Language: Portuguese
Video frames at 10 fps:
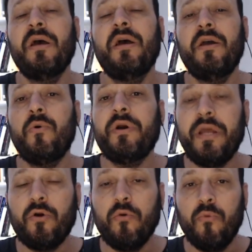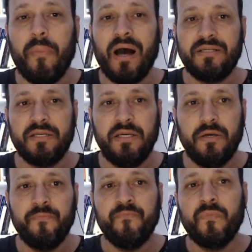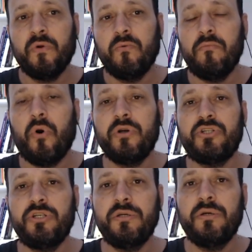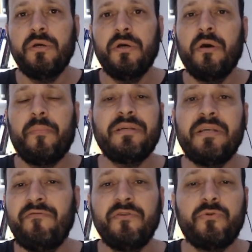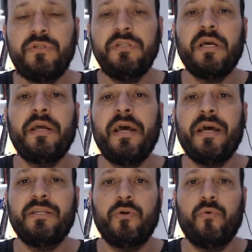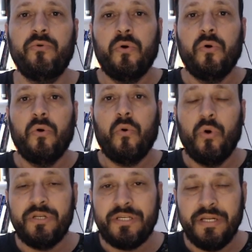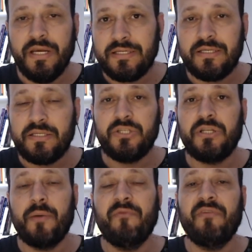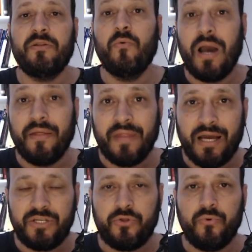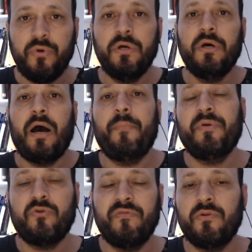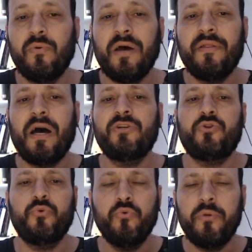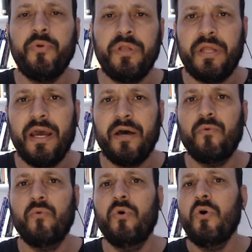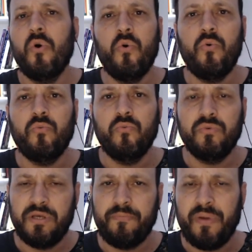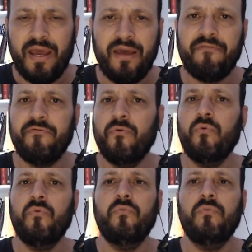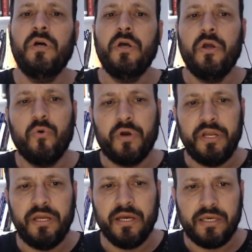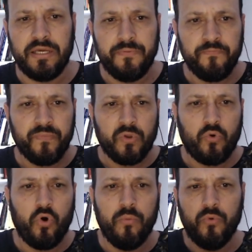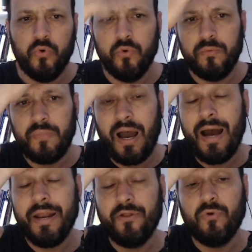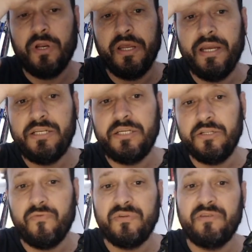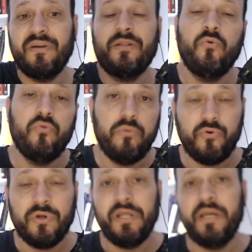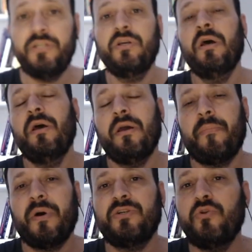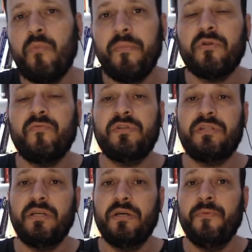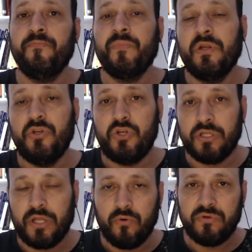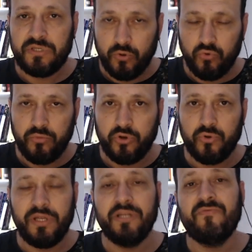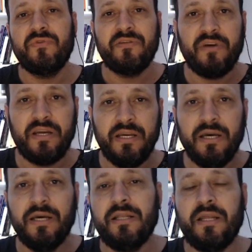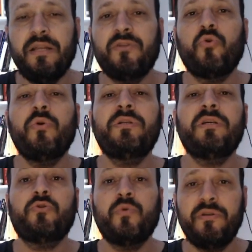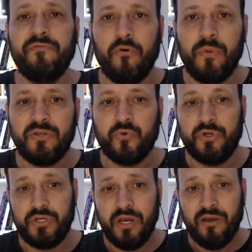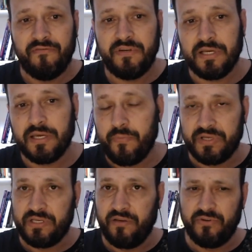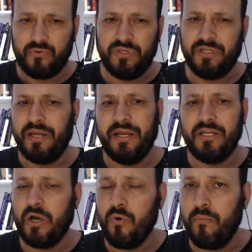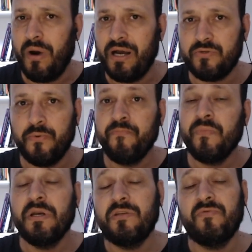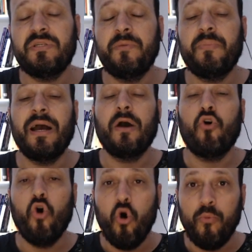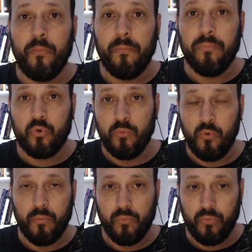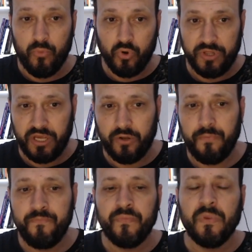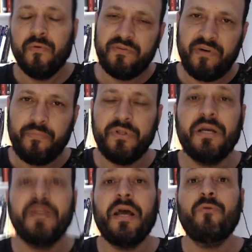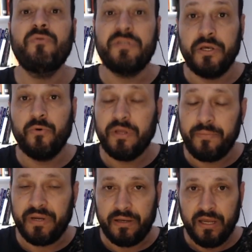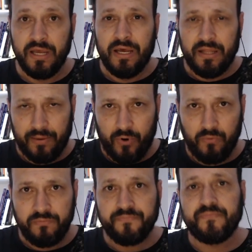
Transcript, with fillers: Eu criei como base aqui um bot para serviços de internet, onde nesse sistema vai ter um cadastro, a pessoa vai ter um cadastro, um número interno, ou um CPF, ou eu criei aqui como área do cliente, então você vai ter o número do cliente e a partir do momento que você digitar o seu número do cliente, você vai ter ali todas as suas informações. Fiz aqui para serviço de internet algo básico, que se você pegar como, como modelo, você vai poder criar o seu também, tá bom?